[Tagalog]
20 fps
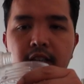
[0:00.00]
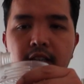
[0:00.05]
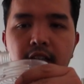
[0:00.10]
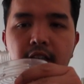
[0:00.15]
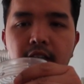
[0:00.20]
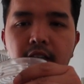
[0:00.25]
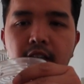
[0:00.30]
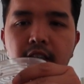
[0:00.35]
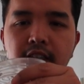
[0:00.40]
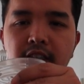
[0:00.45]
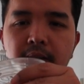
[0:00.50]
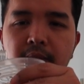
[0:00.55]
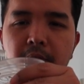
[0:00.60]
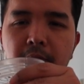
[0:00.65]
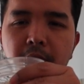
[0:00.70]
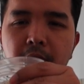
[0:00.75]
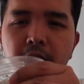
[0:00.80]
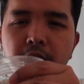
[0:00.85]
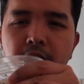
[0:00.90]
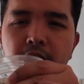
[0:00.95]
Ayan, hanggang sa
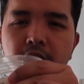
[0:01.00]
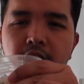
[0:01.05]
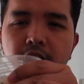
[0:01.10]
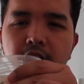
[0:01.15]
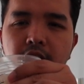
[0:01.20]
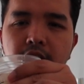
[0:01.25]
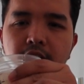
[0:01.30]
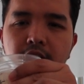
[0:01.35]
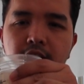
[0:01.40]
mapuno na.